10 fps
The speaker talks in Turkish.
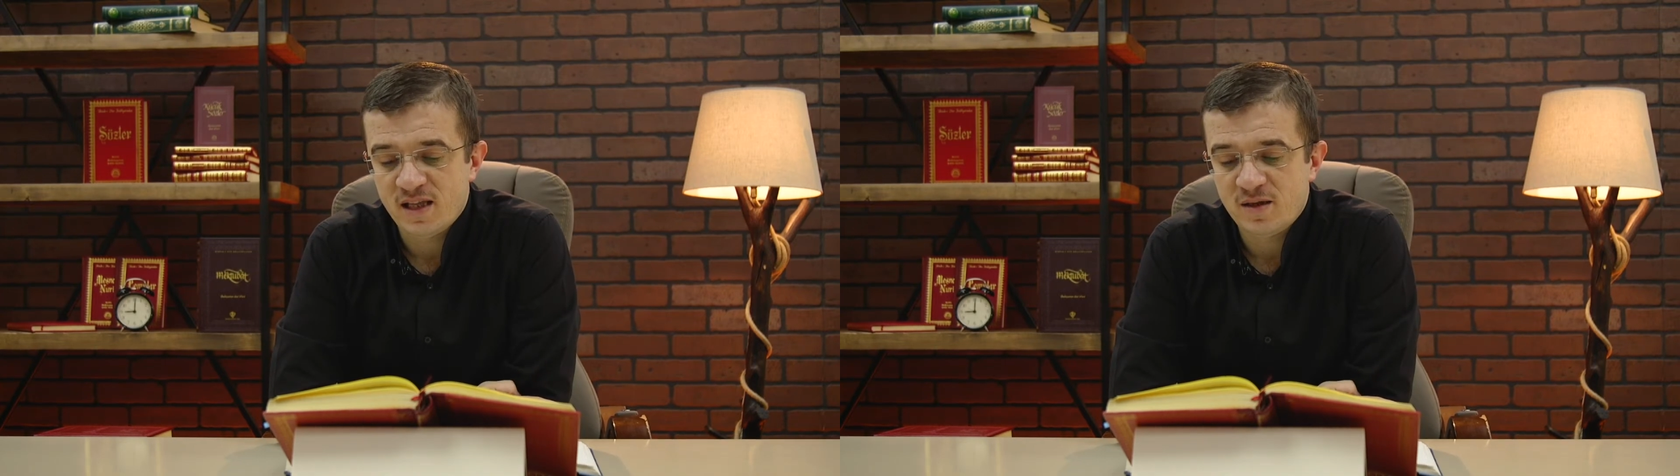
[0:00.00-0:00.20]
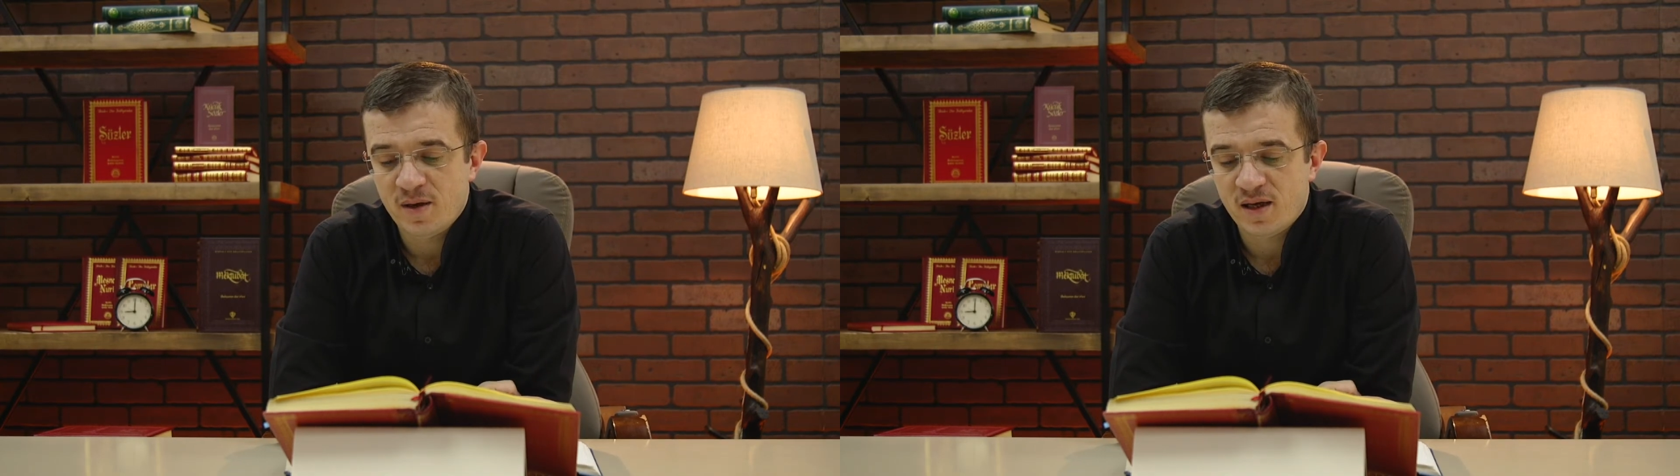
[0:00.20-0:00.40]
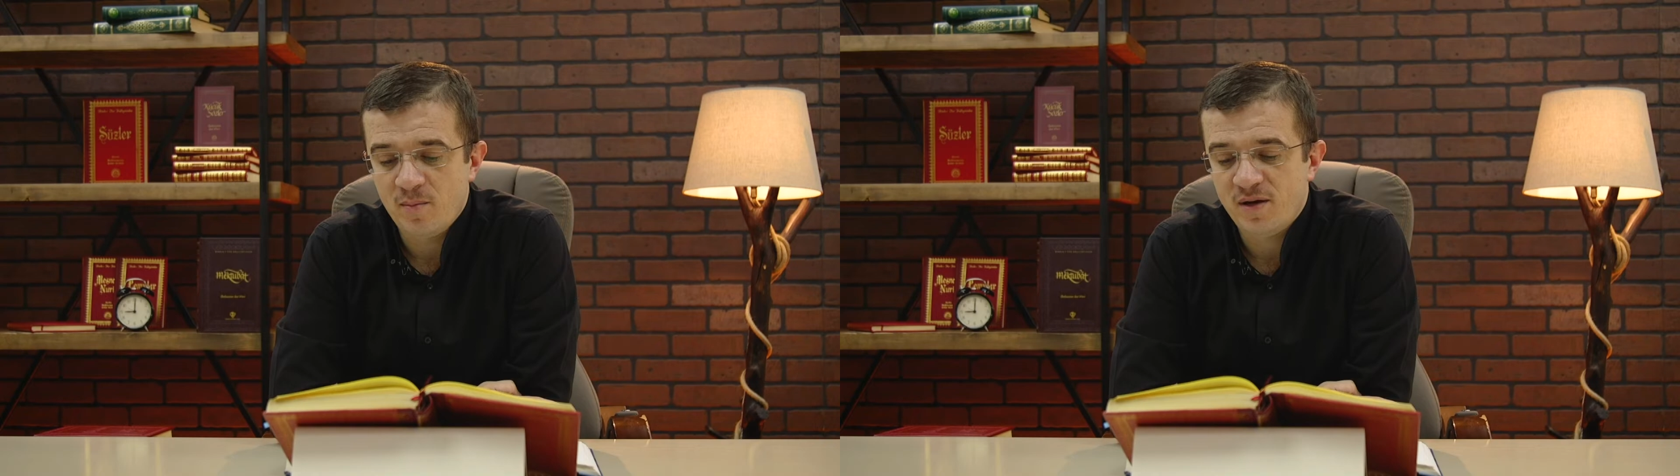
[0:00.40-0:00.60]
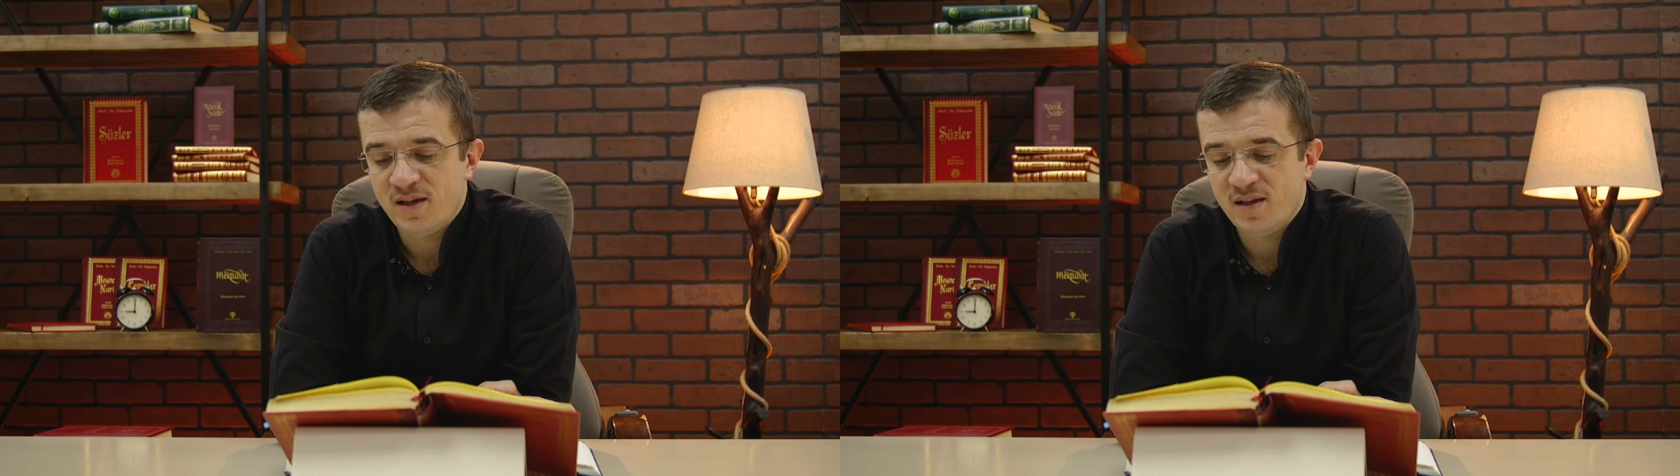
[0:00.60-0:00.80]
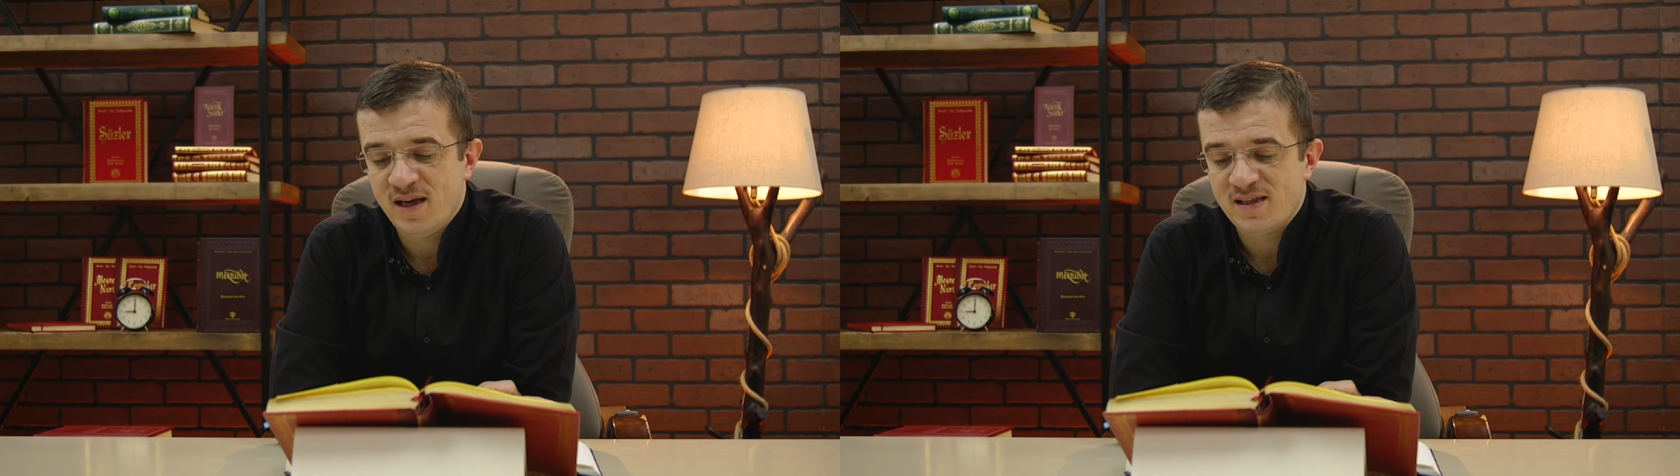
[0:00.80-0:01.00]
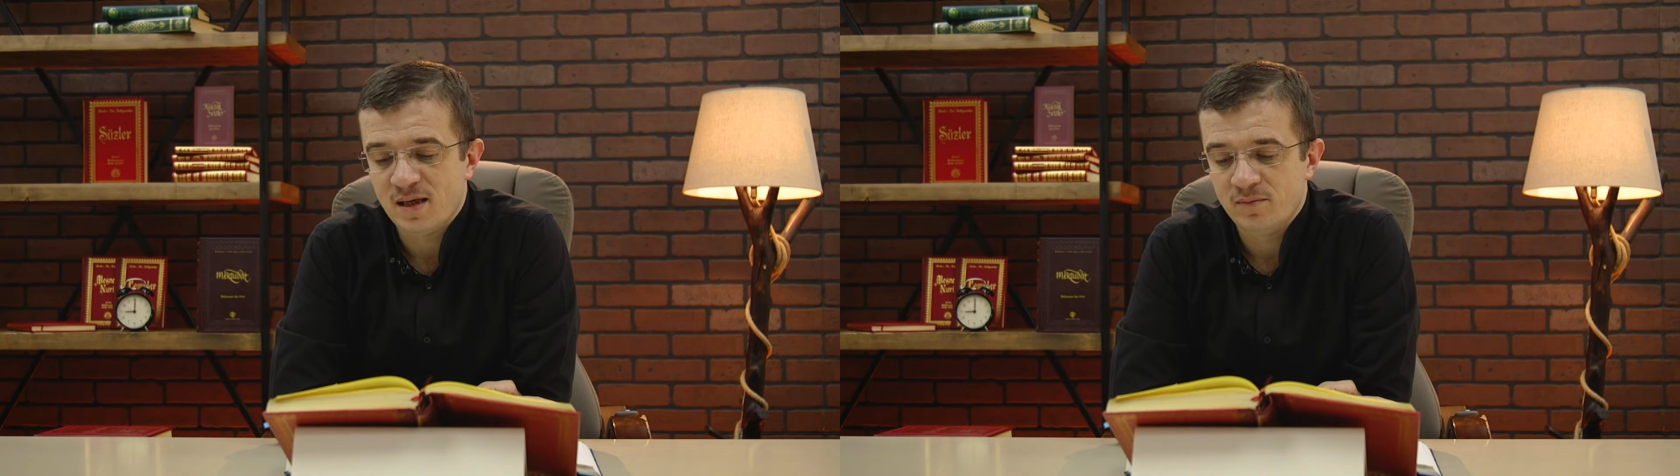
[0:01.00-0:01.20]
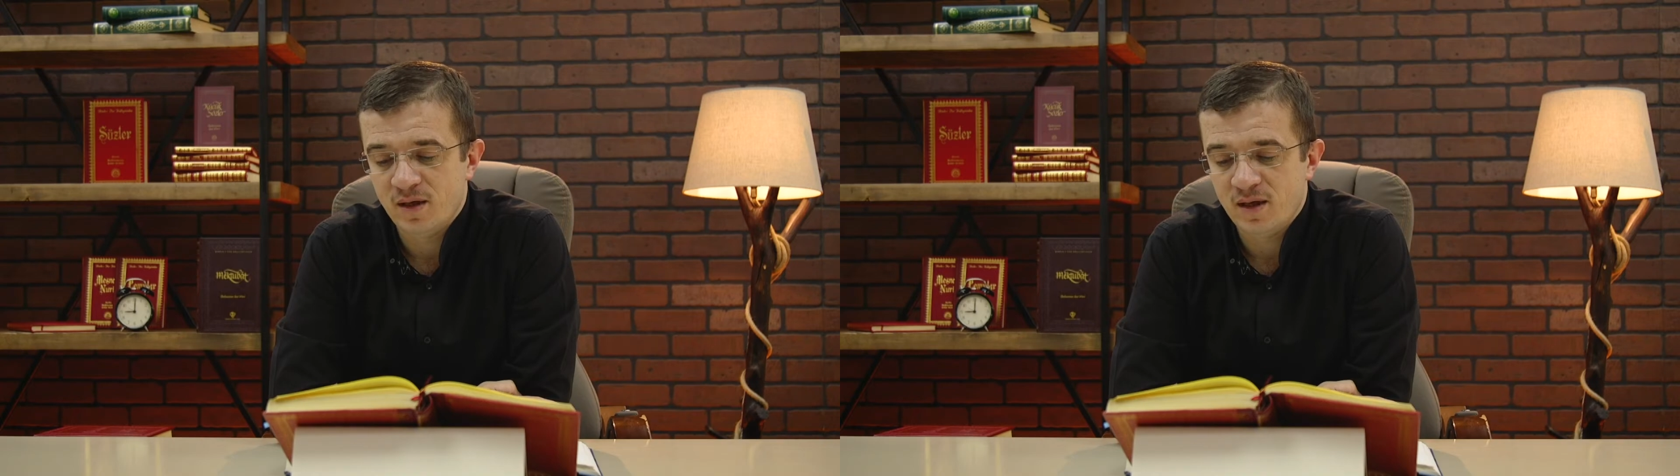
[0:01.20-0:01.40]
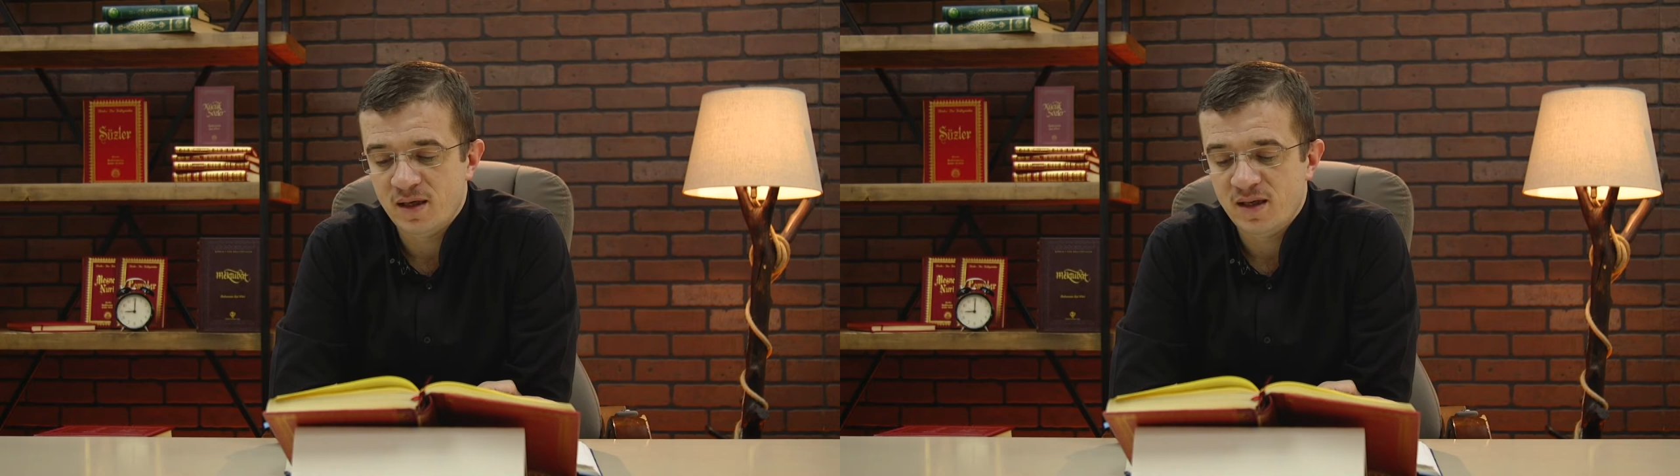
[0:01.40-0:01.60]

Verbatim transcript: etmek emelinde isem de